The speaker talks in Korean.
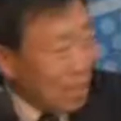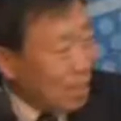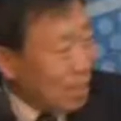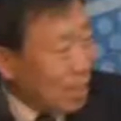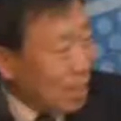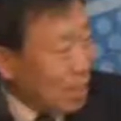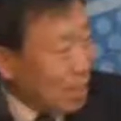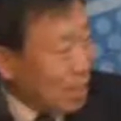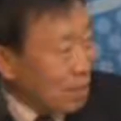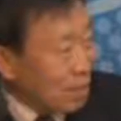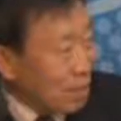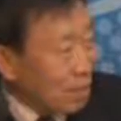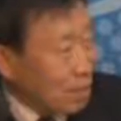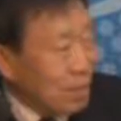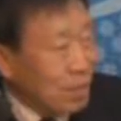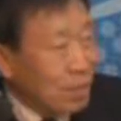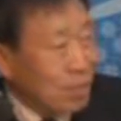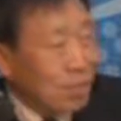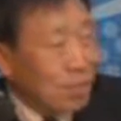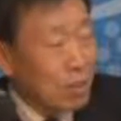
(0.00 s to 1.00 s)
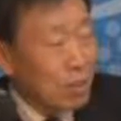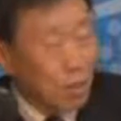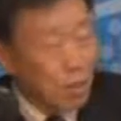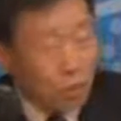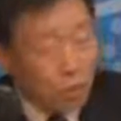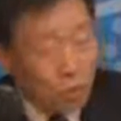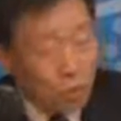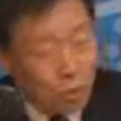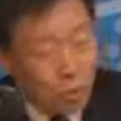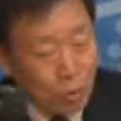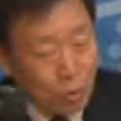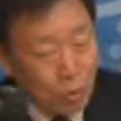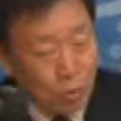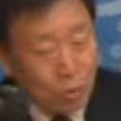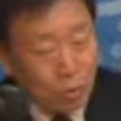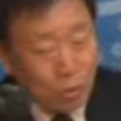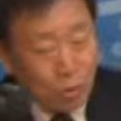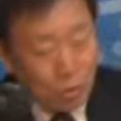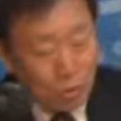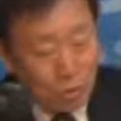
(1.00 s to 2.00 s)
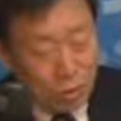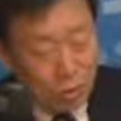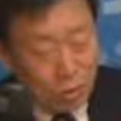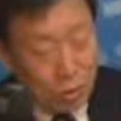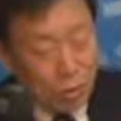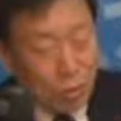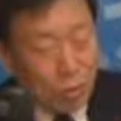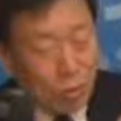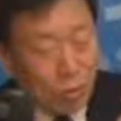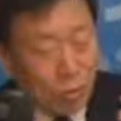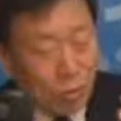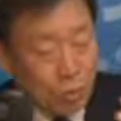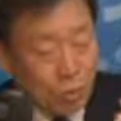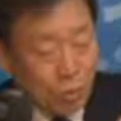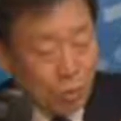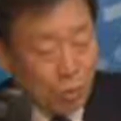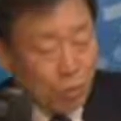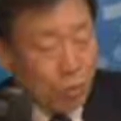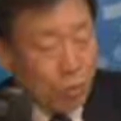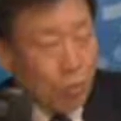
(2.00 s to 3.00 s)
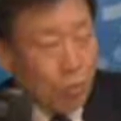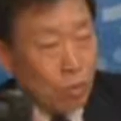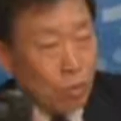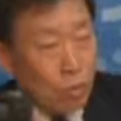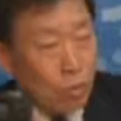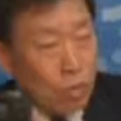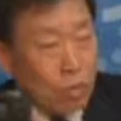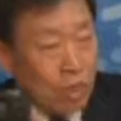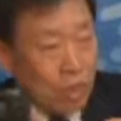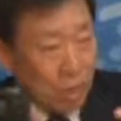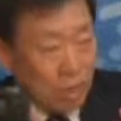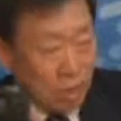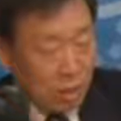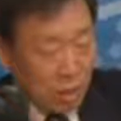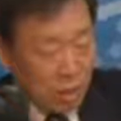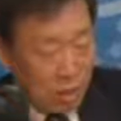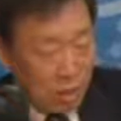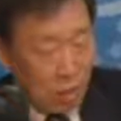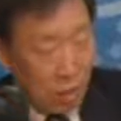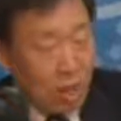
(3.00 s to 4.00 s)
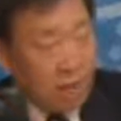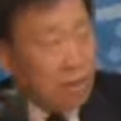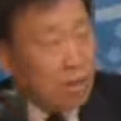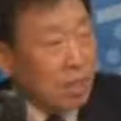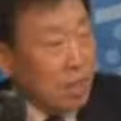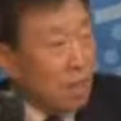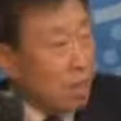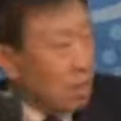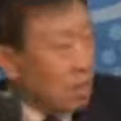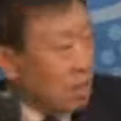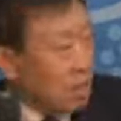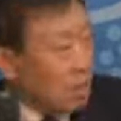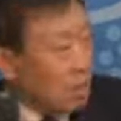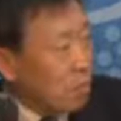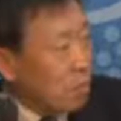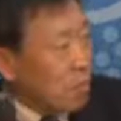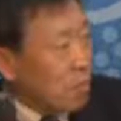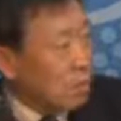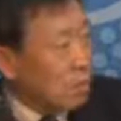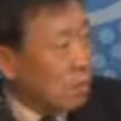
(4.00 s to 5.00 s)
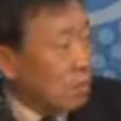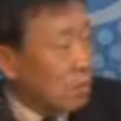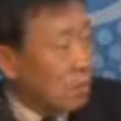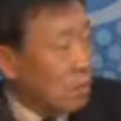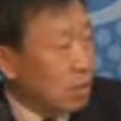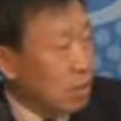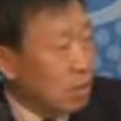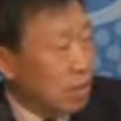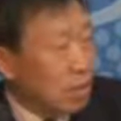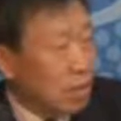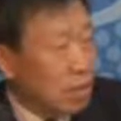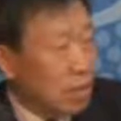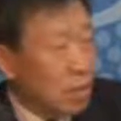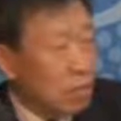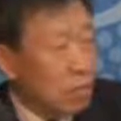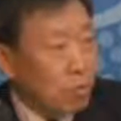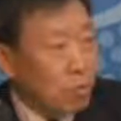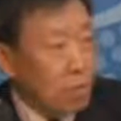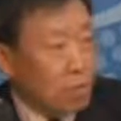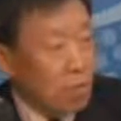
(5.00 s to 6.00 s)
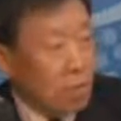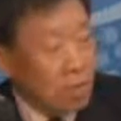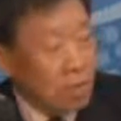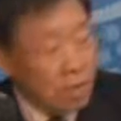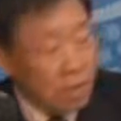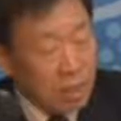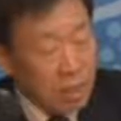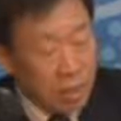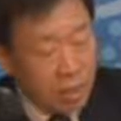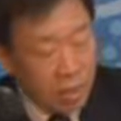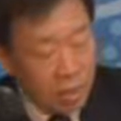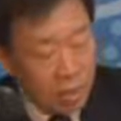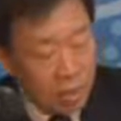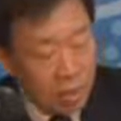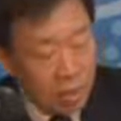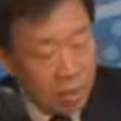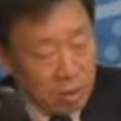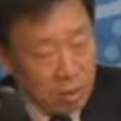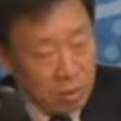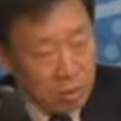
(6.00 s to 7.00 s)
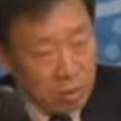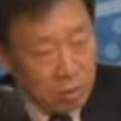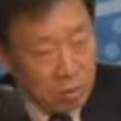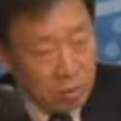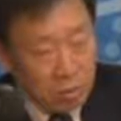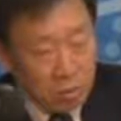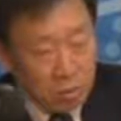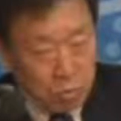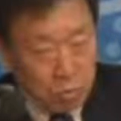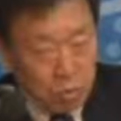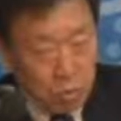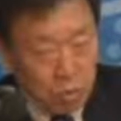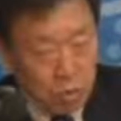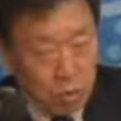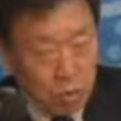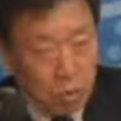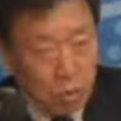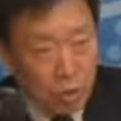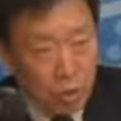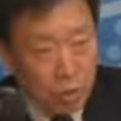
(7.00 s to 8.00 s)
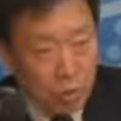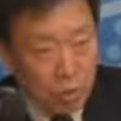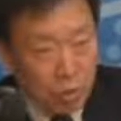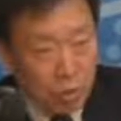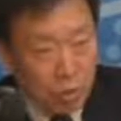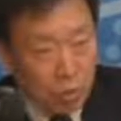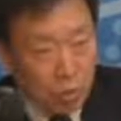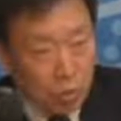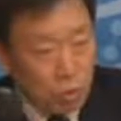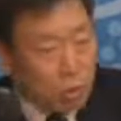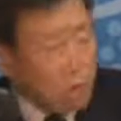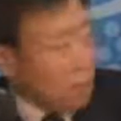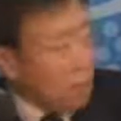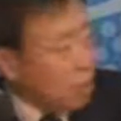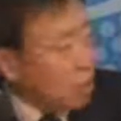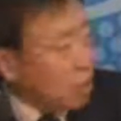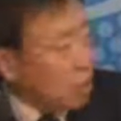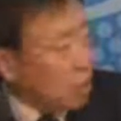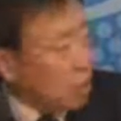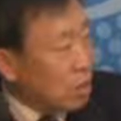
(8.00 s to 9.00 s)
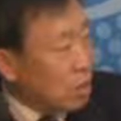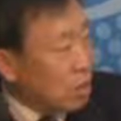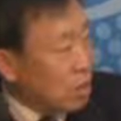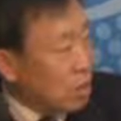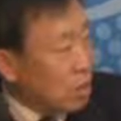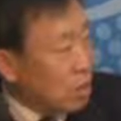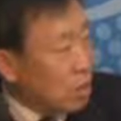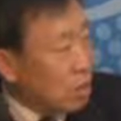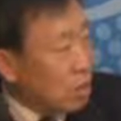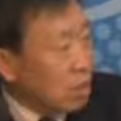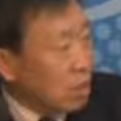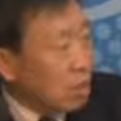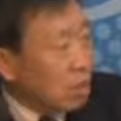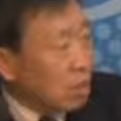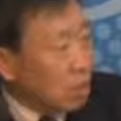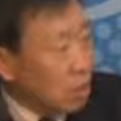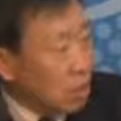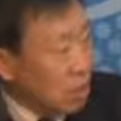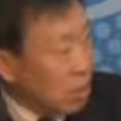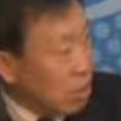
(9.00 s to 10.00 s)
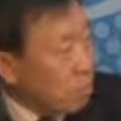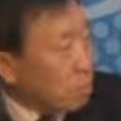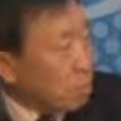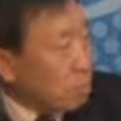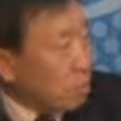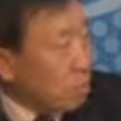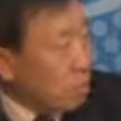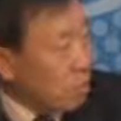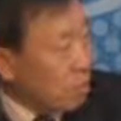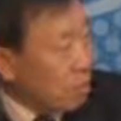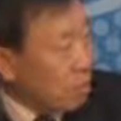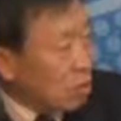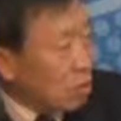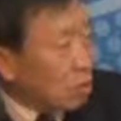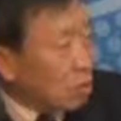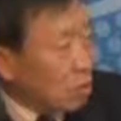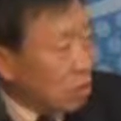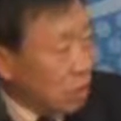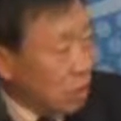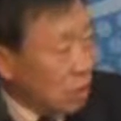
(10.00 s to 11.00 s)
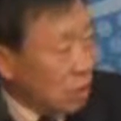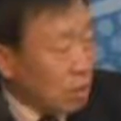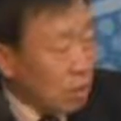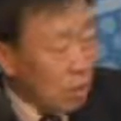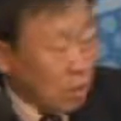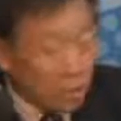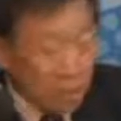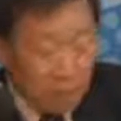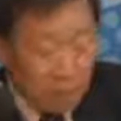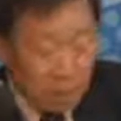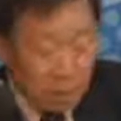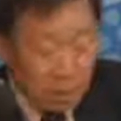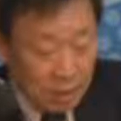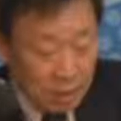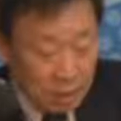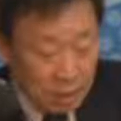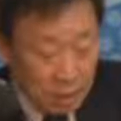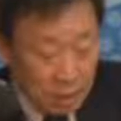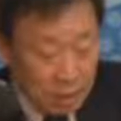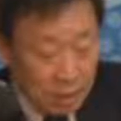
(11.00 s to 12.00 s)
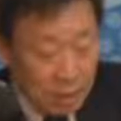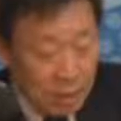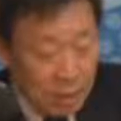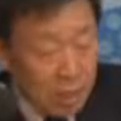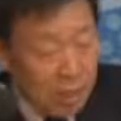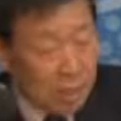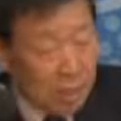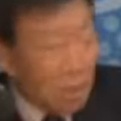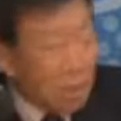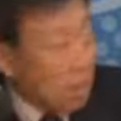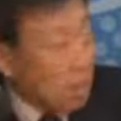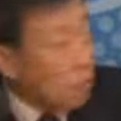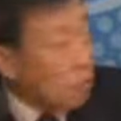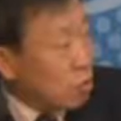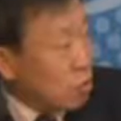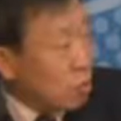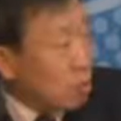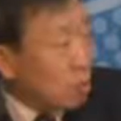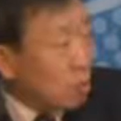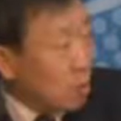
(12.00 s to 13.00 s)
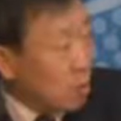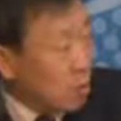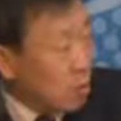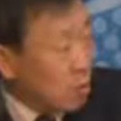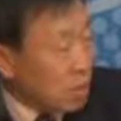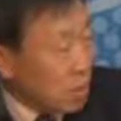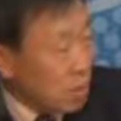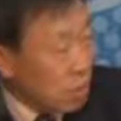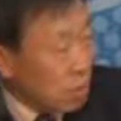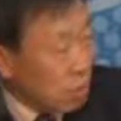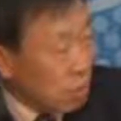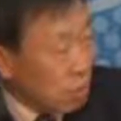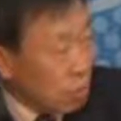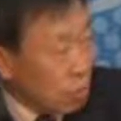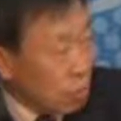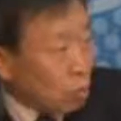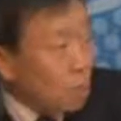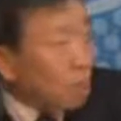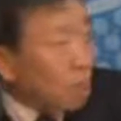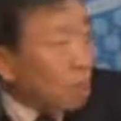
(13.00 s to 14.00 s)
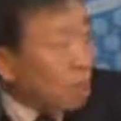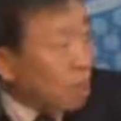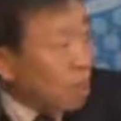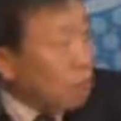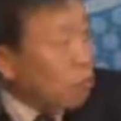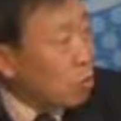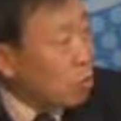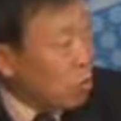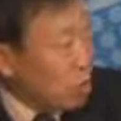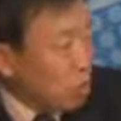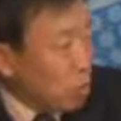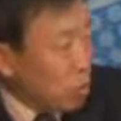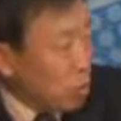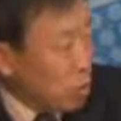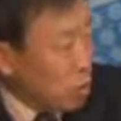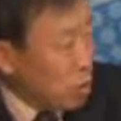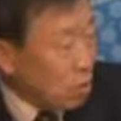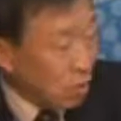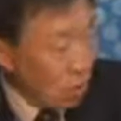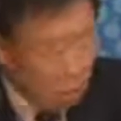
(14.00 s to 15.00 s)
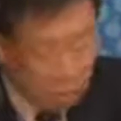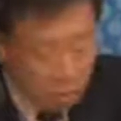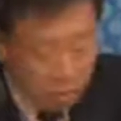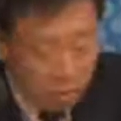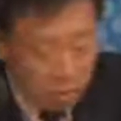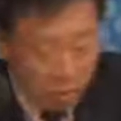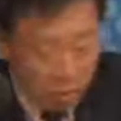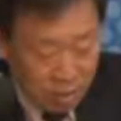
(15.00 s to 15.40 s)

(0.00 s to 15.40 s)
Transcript: 안산 그리고 그 또 도시의 확대라든가 발전 때문에 어, 좀 어려워지고 위기에 처해 있는 뭐 갯벌이라는 이런 곳이 있는 안산이 아주 적합하다 고 생각하고 또 제가 살고 있는 곳이기도 하고.